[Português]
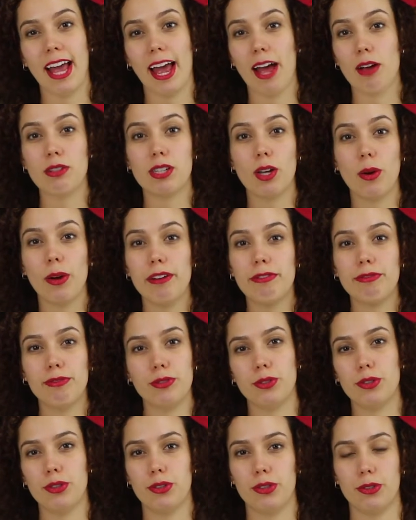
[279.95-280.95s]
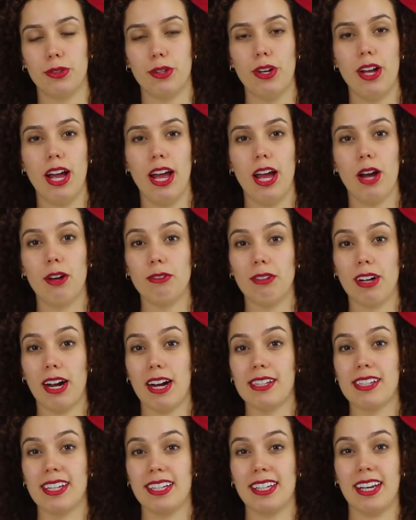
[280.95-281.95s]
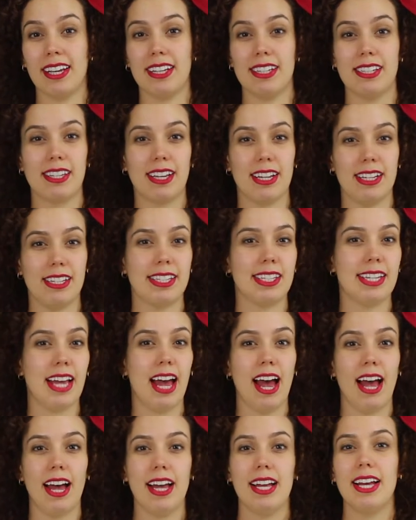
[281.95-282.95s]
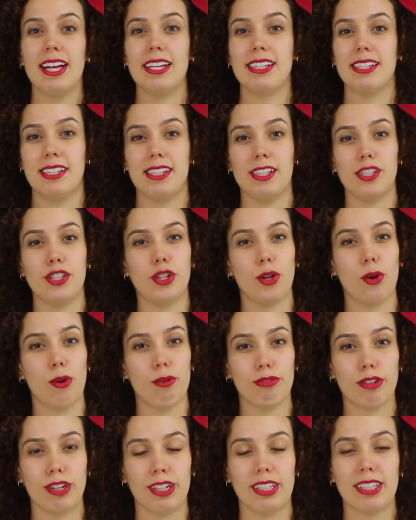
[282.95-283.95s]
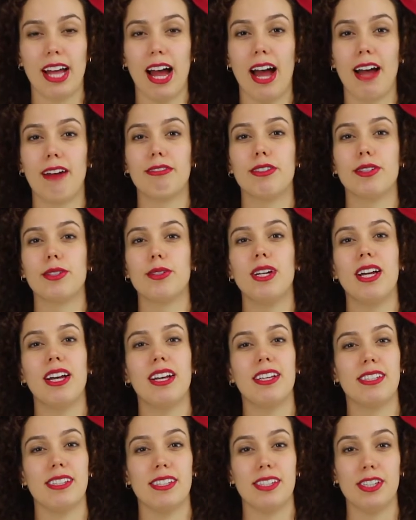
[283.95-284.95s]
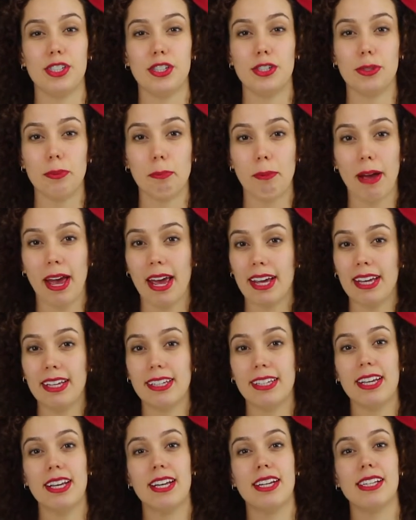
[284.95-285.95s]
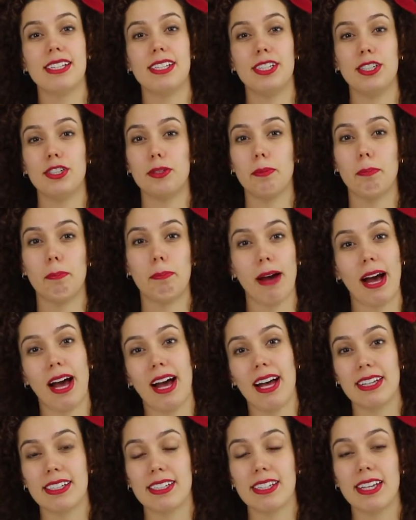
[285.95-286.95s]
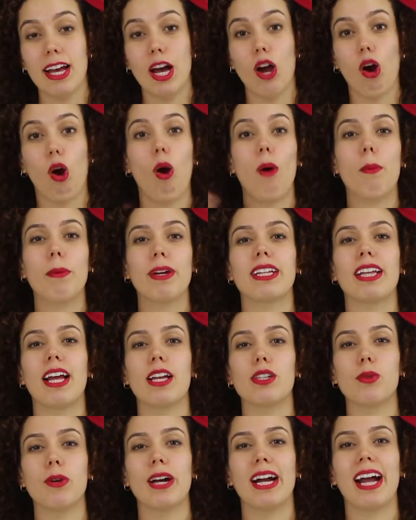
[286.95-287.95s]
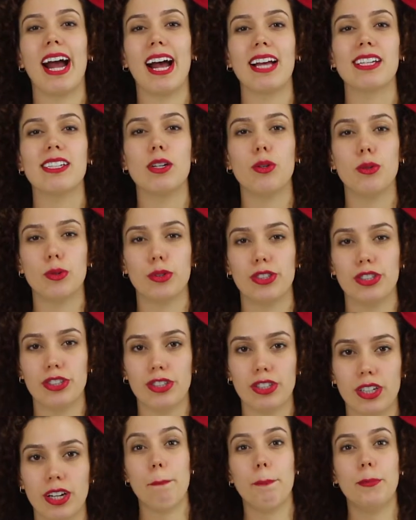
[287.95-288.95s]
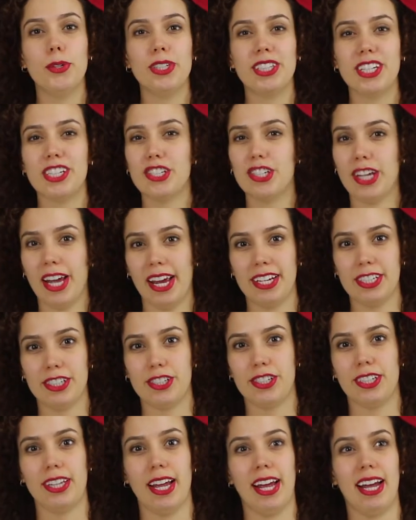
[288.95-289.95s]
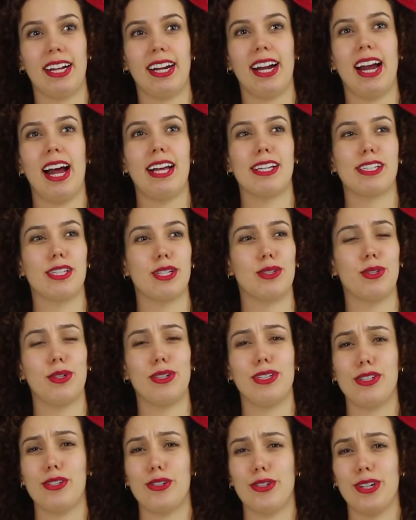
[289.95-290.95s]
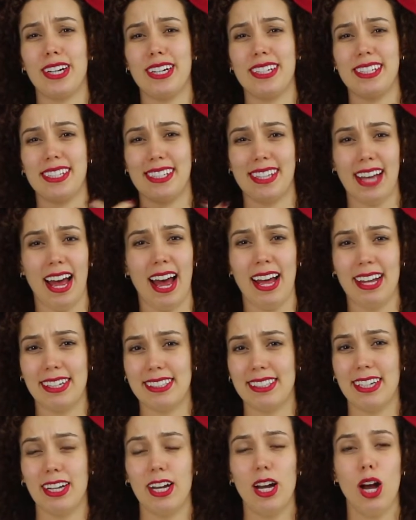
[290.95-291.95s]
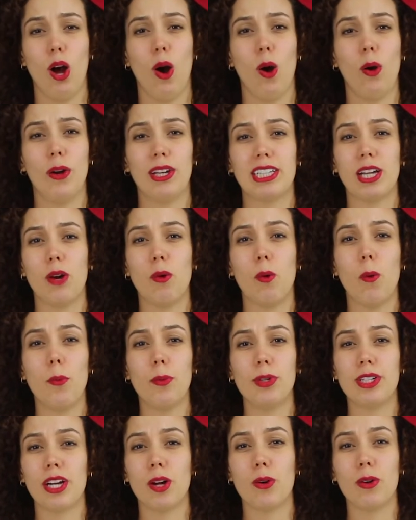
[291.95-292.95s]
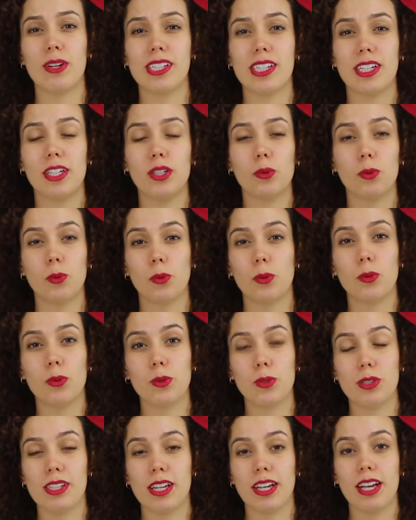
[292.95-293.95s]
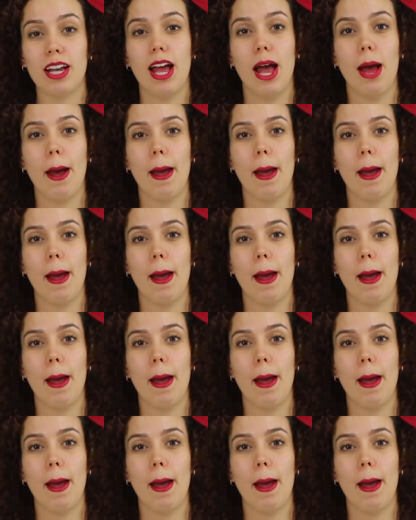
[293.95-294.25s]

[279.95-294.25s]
é o seu refúgio. É um lugar que você tem que descansar, se sentir confortável, se sentir bem, sentir paz, como que tá a sua casa hoje? Muita gente tem a casa toda desorganizada, ou então com muita coisa que não usa.